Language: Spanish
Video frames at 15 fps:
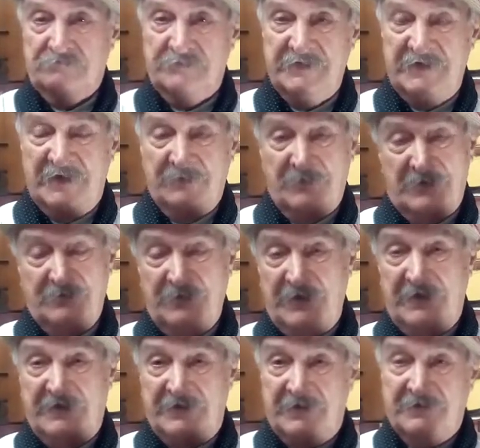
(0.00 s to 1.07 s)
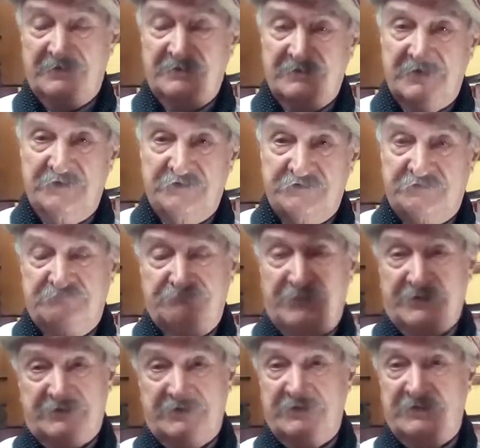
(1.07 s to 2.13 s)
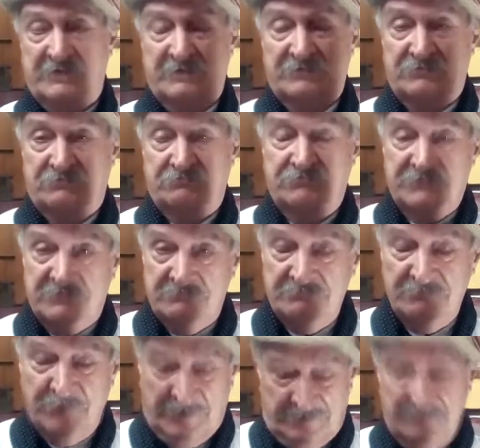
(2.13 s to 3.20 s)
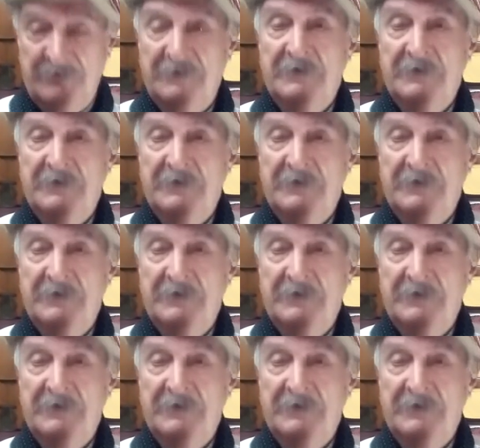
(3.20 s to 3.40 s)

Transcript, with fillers: Islas Malvinas, en parte de... Bueno,